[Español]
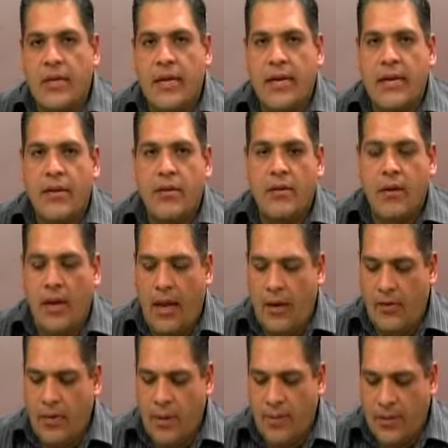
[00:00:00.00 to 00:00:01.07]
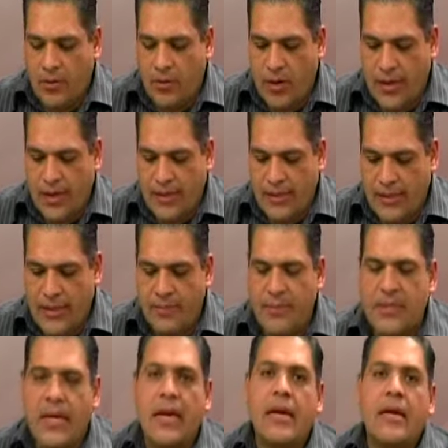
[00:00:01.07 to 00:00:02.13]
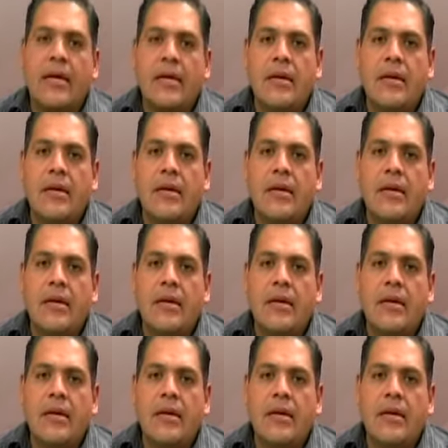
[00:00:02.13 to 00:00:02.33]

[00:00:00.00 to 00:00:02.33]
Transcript: querido o alguna persona que desee invitar,